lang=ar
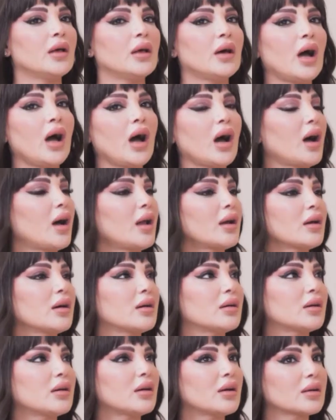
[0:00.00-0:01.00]
حق
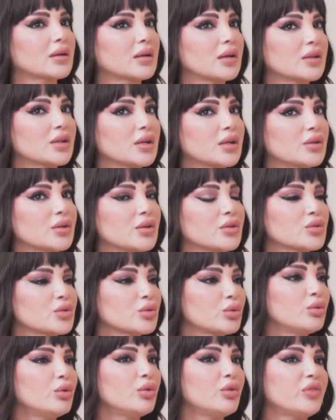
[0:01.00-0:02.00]
على
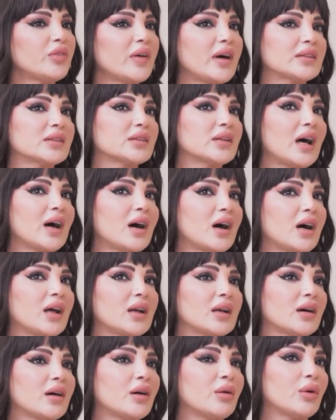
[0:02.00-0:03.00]
ظروف حق
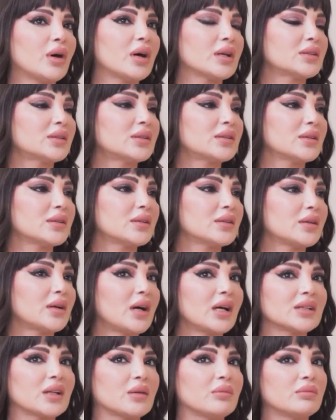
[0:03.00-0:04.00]
على اوقات آه،
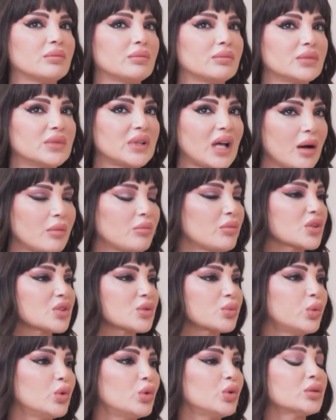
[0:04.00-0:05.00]
عدم دعم
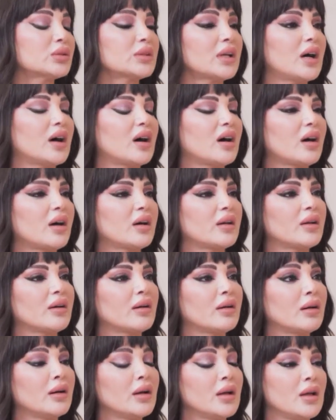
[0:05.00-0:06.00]
مزبوط حق
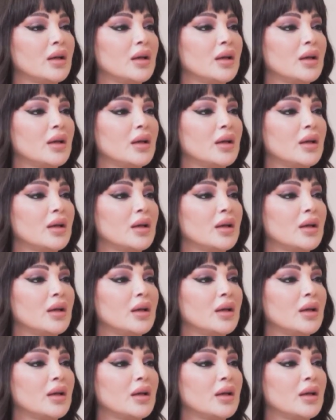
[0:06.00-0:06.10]
على